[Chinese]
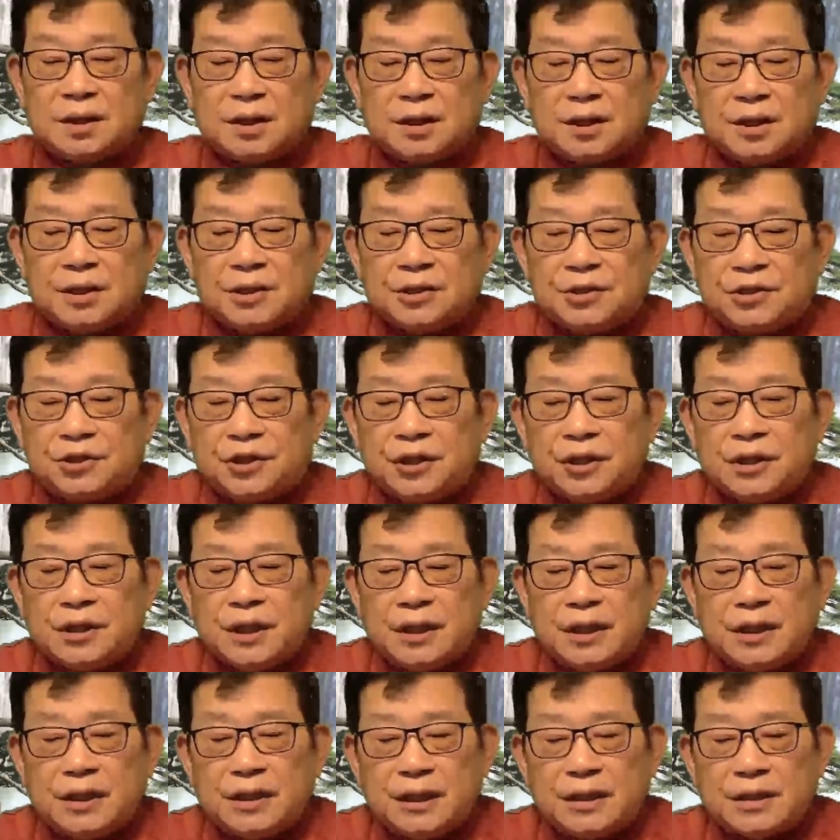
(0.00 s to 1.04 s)
新德
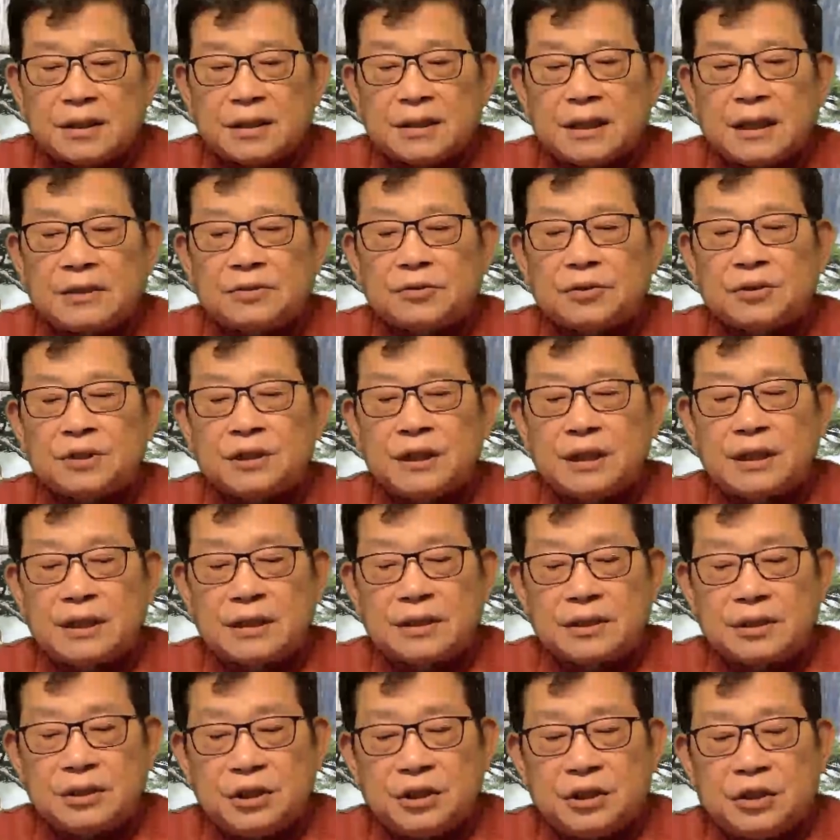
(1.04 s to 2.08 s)
里电视台说，现在
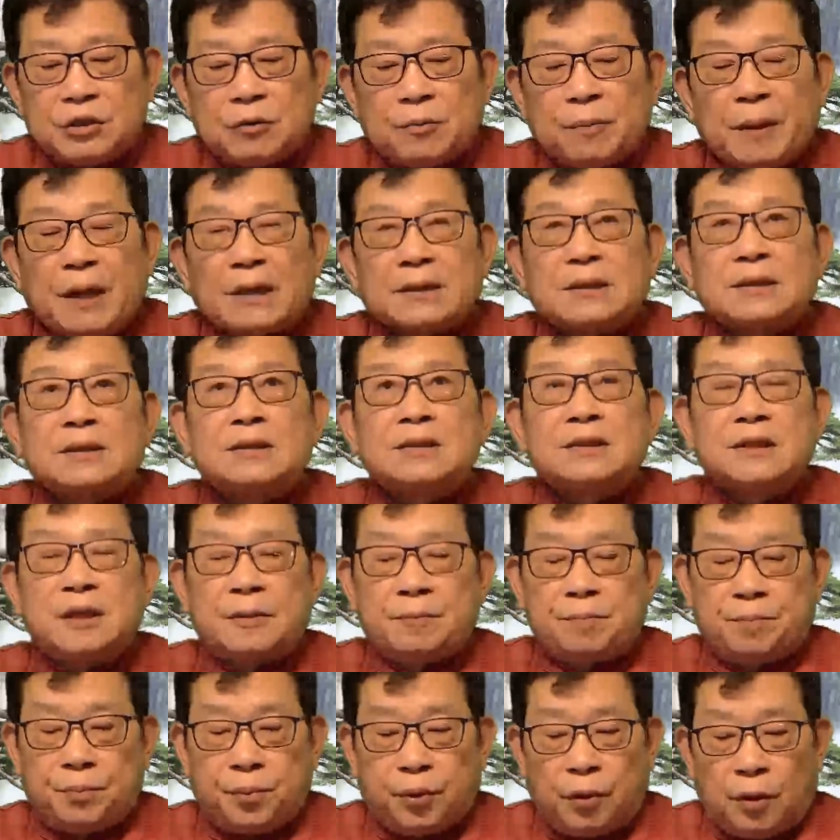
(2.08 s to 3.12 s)
是一九八四年
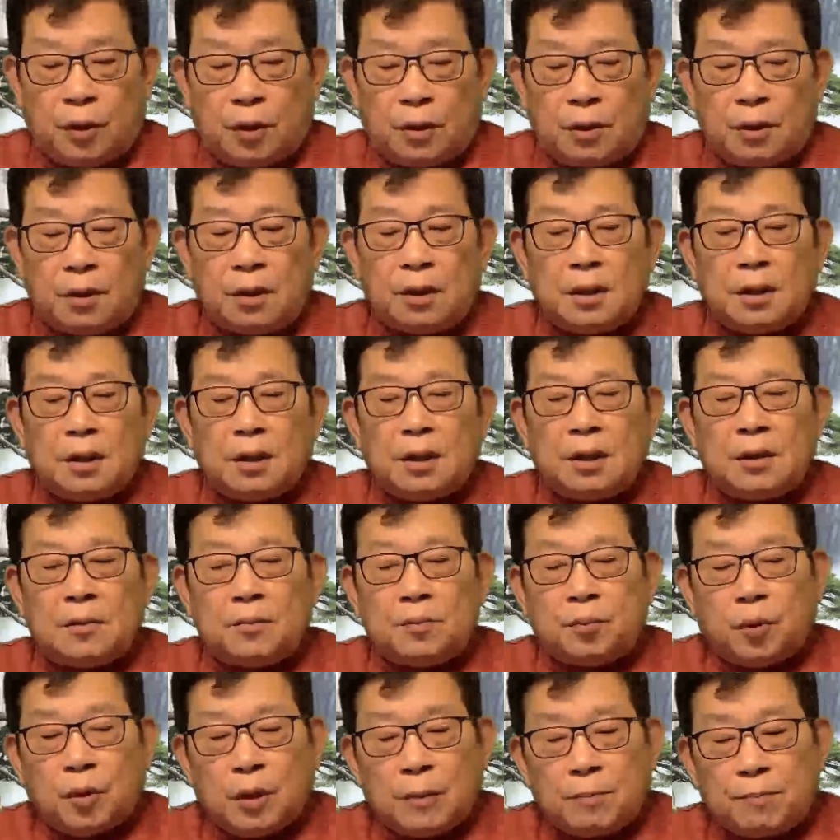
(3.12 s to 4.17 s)
珀
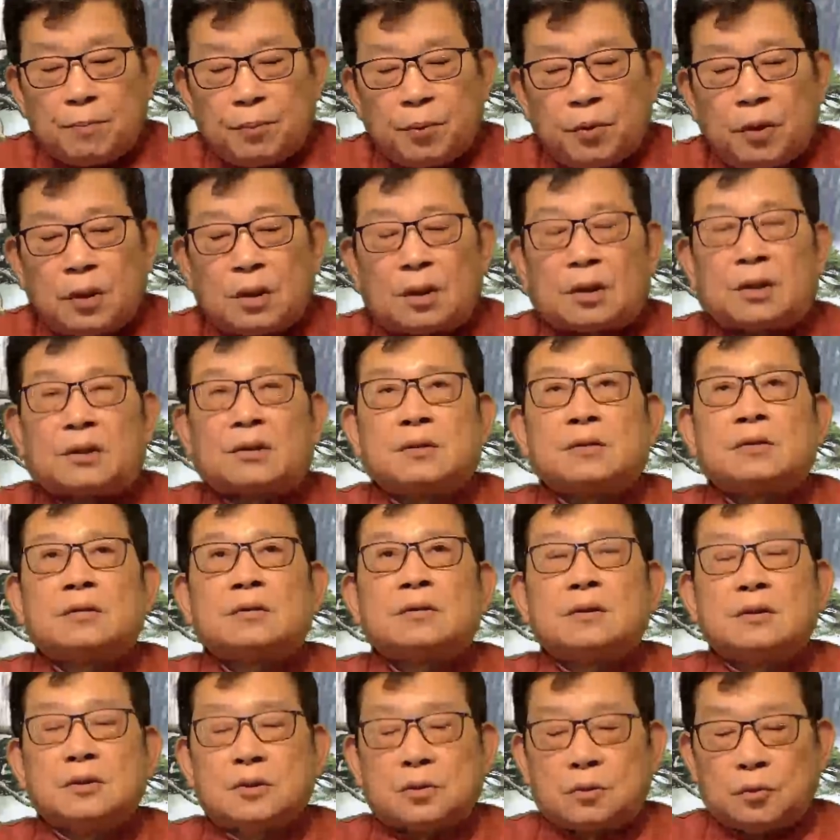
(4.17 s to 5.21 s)
博布尔
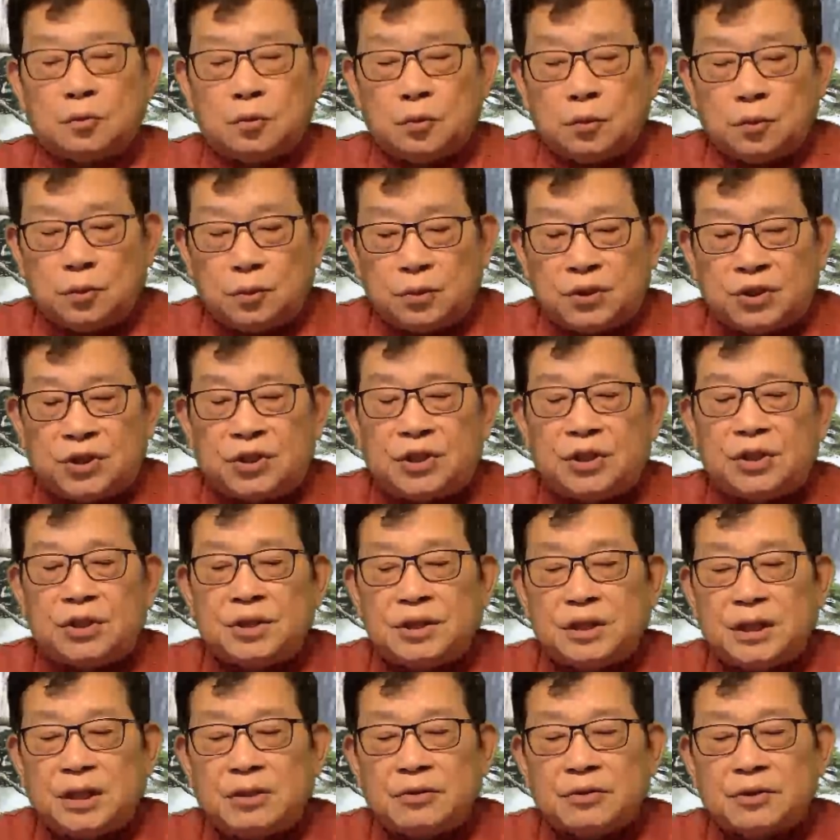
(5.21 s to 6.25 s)
毒气
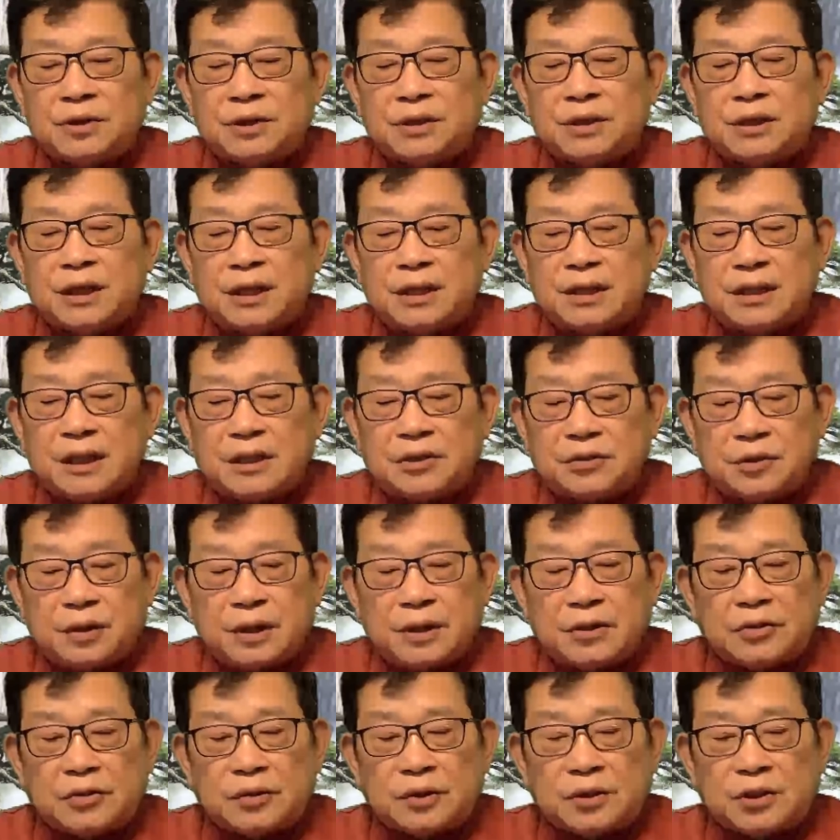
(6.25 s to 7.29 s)
泄漏事件以来最
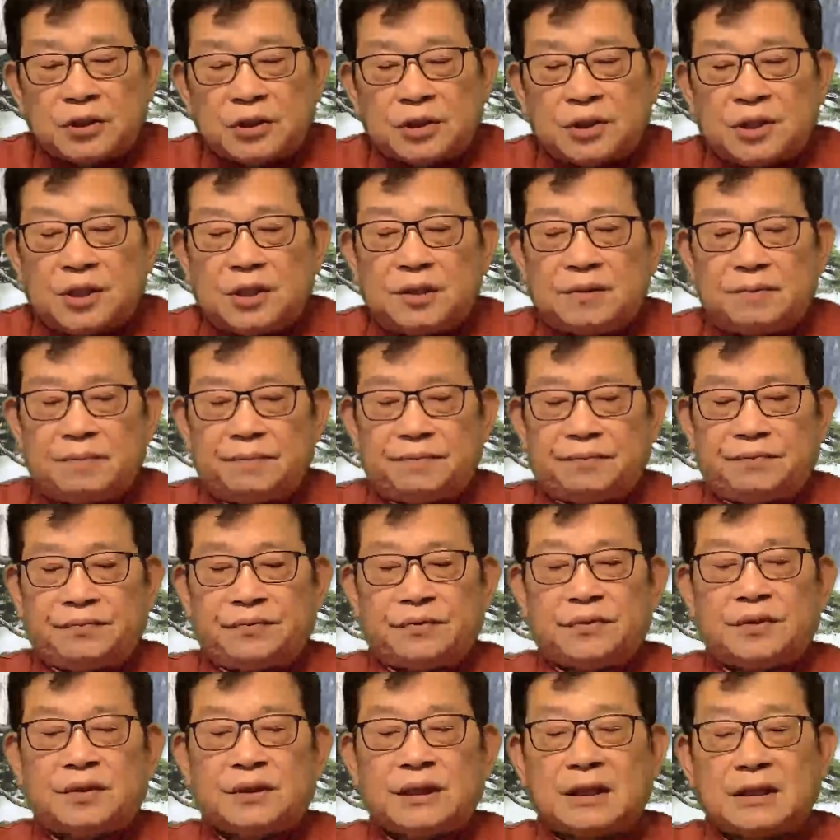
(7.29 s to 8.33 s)
严重的时期。
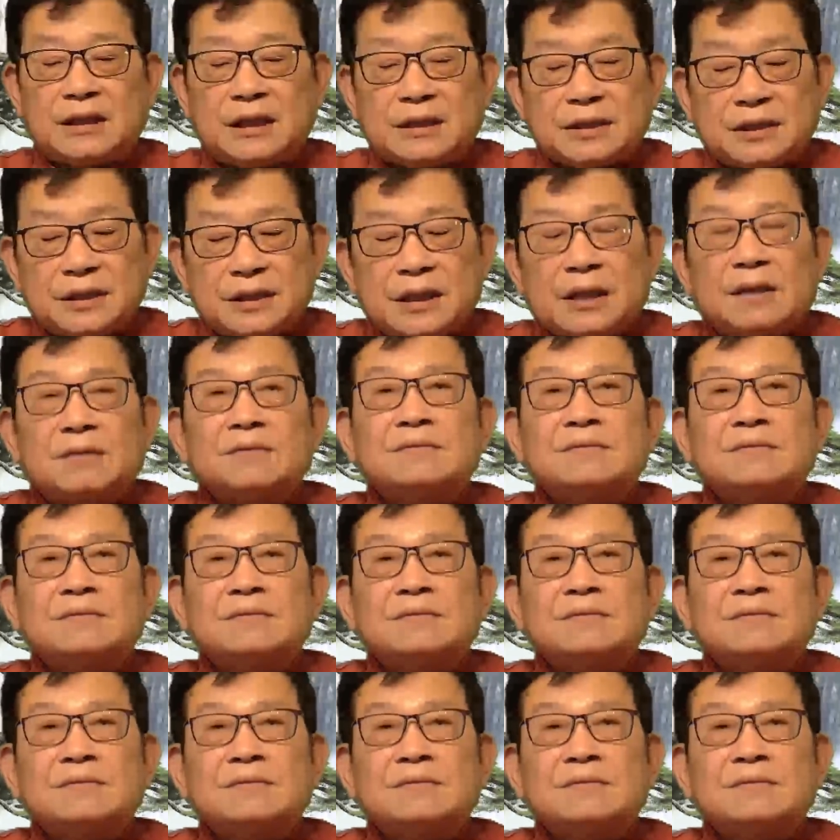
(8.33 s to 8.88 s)
大家知道，